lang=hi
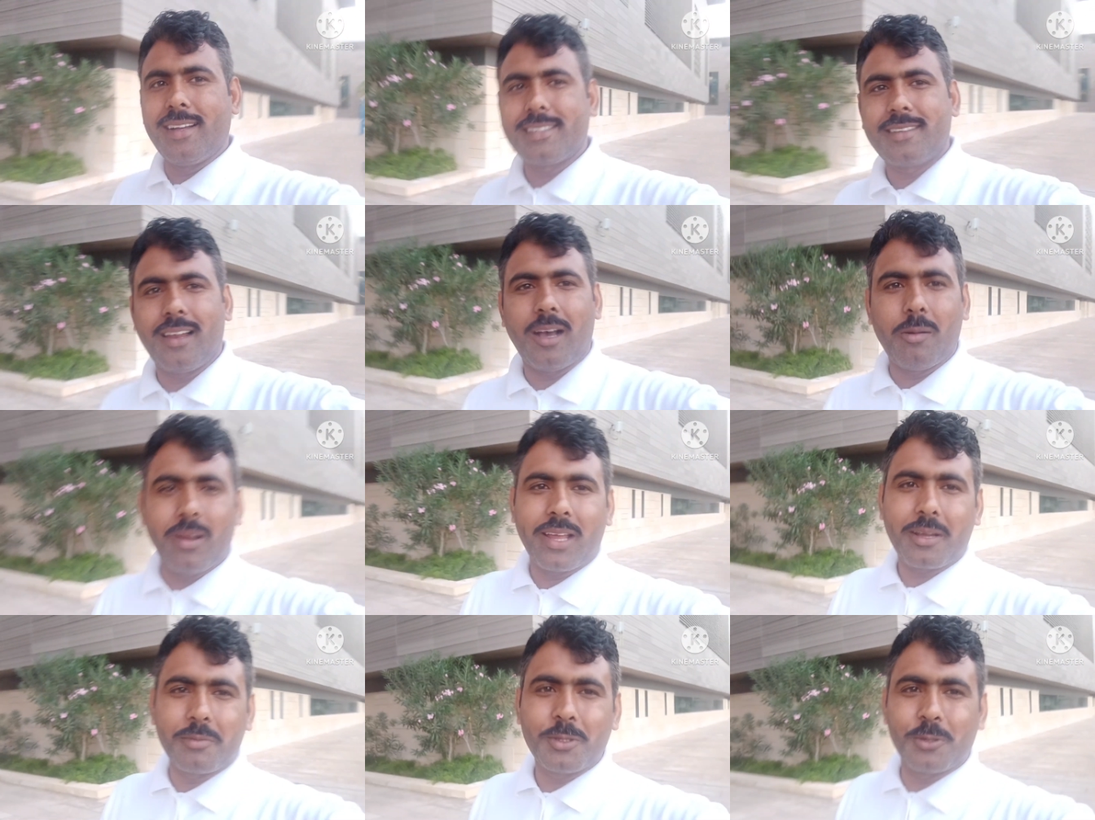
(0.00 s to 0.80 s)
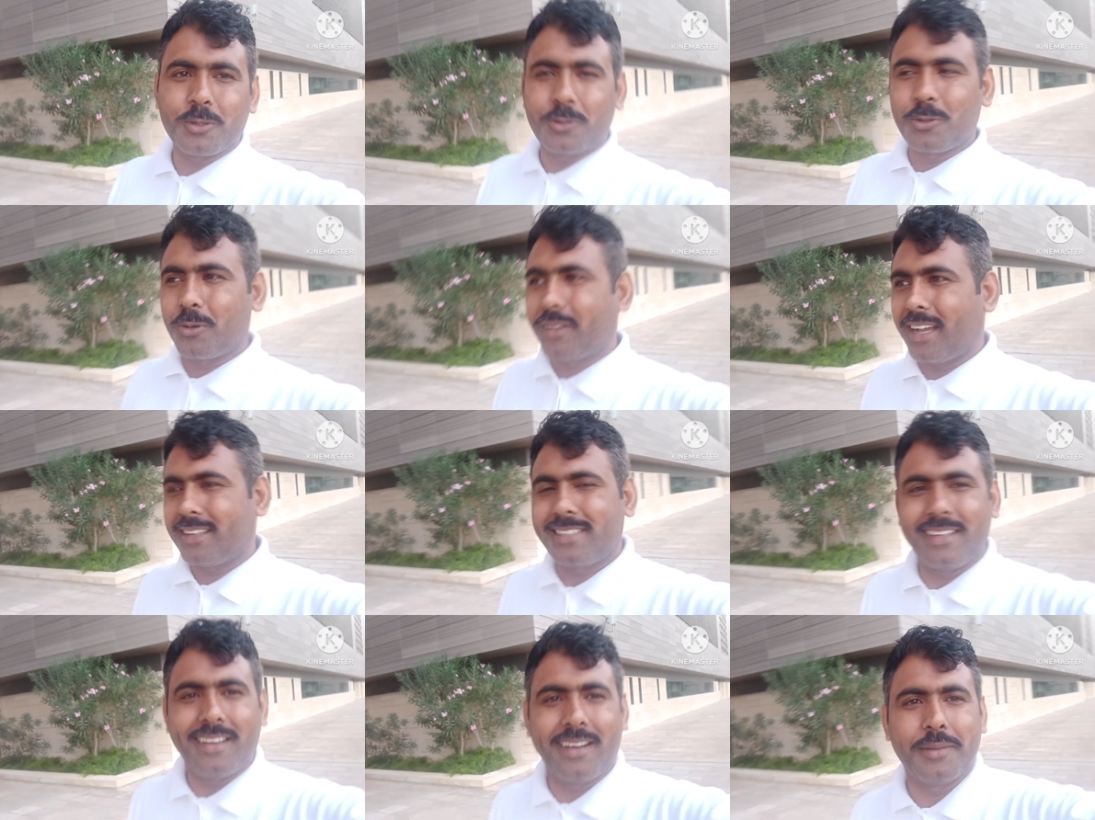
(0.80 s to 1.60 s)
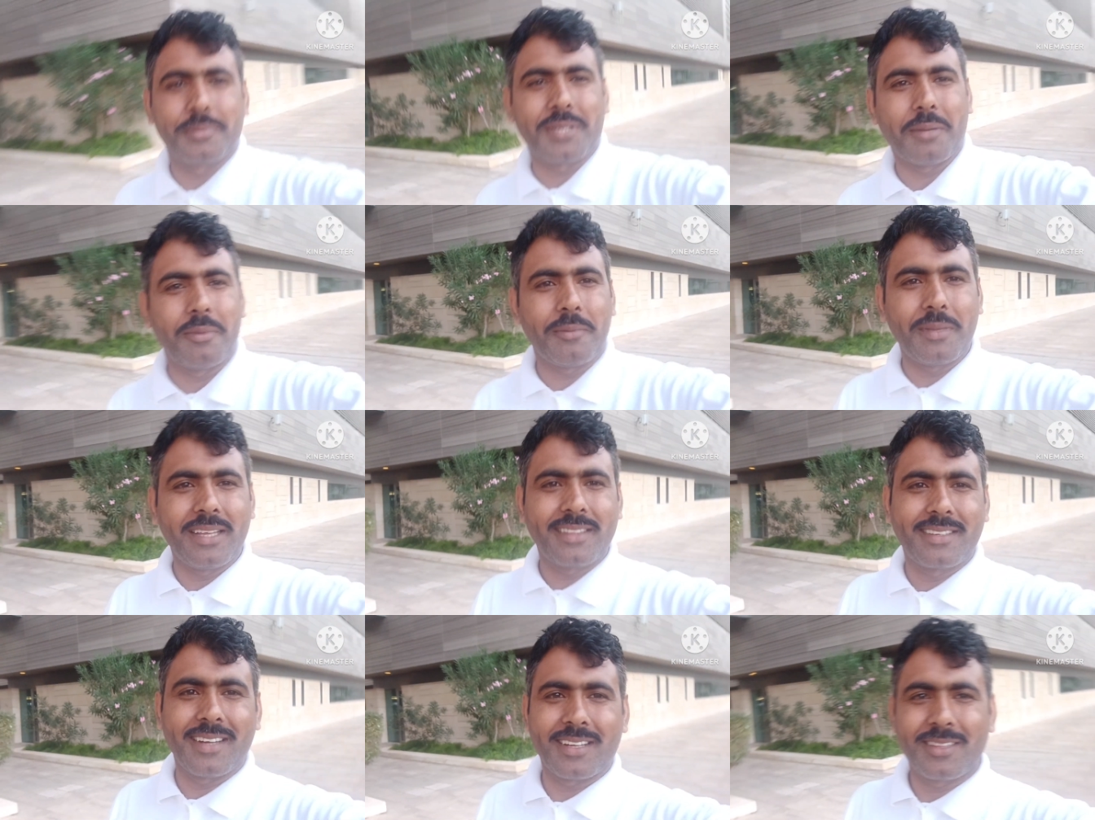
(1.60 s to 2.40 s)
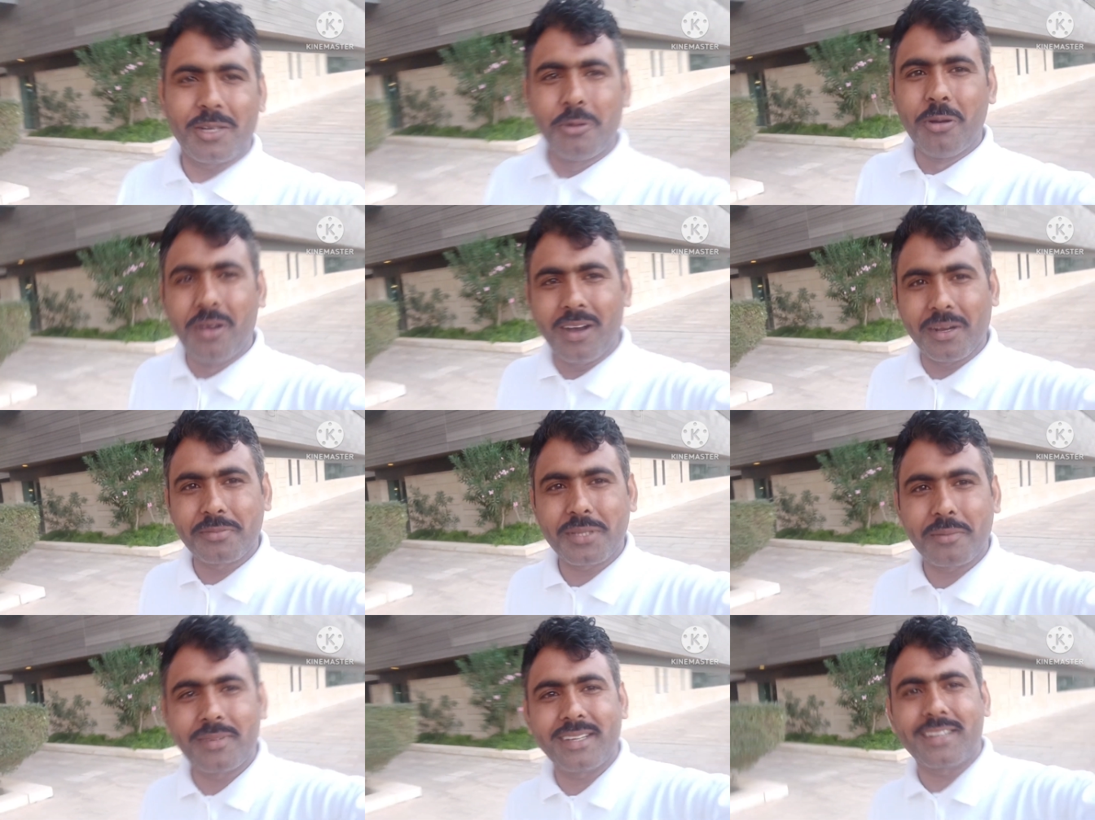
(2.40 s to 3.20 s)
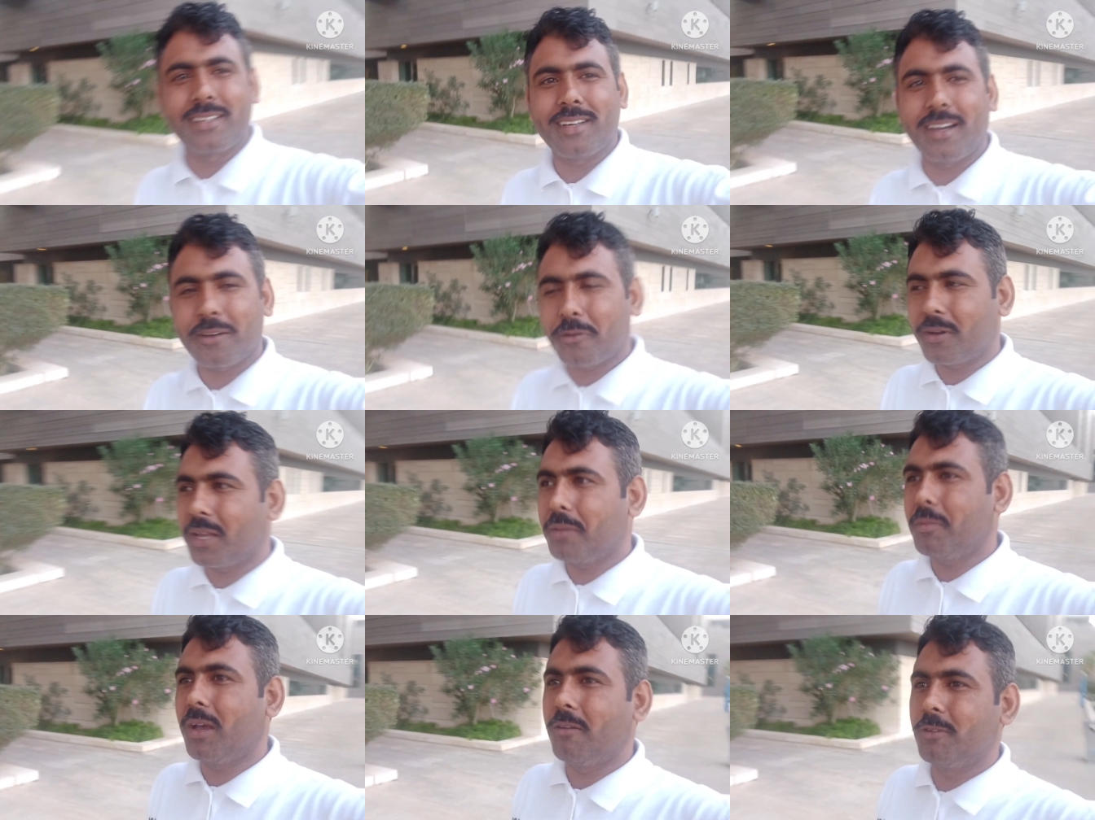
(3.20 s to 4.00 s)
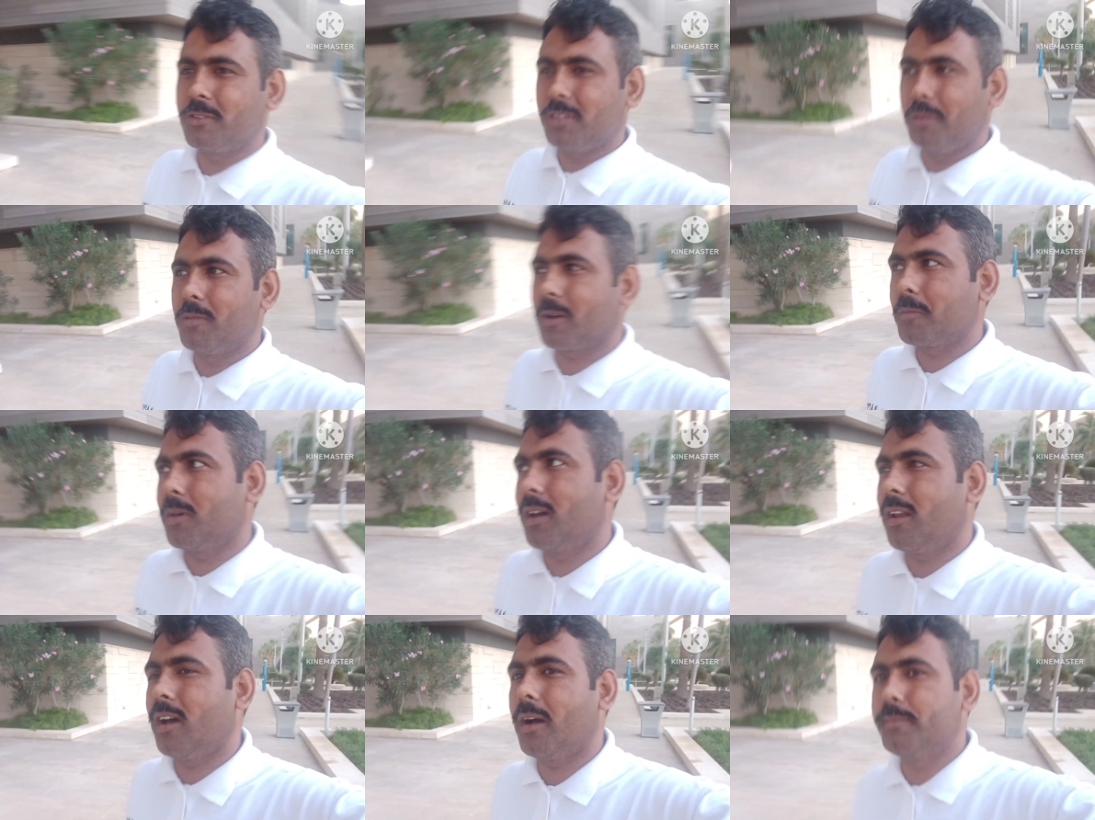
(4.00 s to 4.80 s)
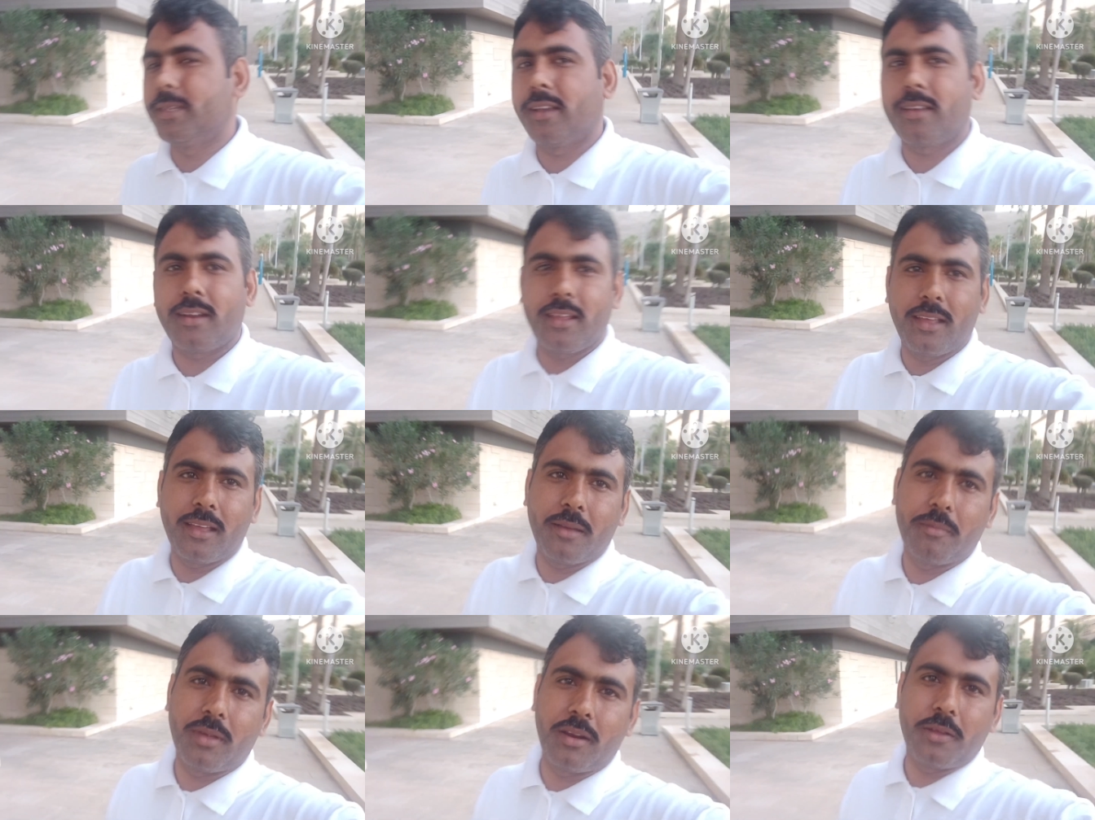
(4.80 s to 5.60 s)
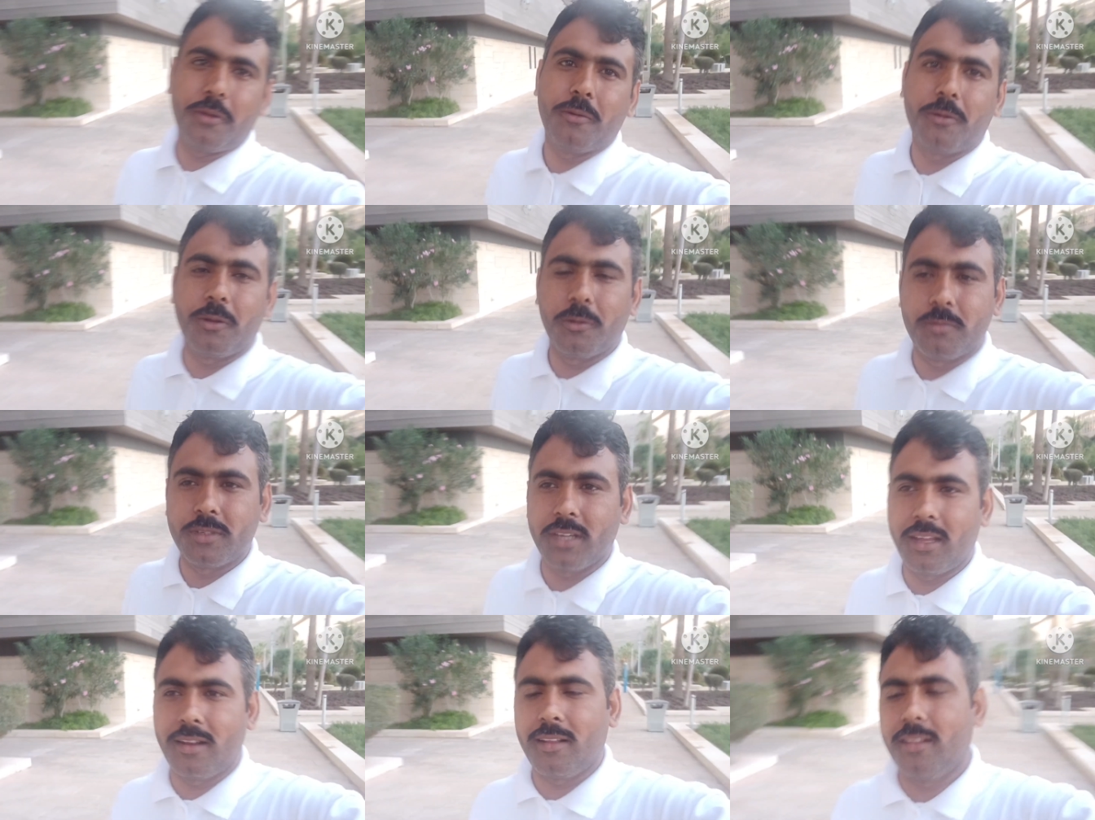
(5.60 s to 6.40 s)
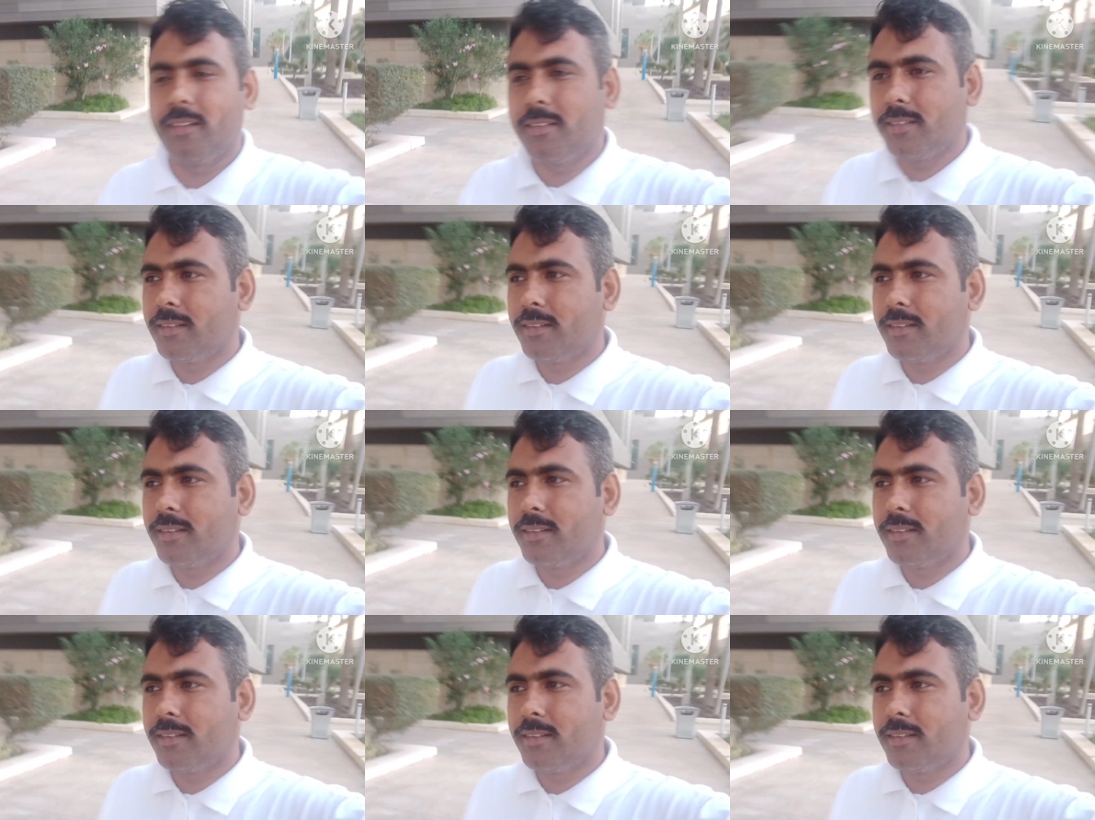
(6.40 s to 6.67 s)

अस्सलाम वालेकुम दोस्तों कैसे हैं आप सब उम्मीद करता हूँ आप सब ठीक ठाक होंगे मैं वसीम इकबाल आप देख रहे हैं मेरा यूट्यूब चैनल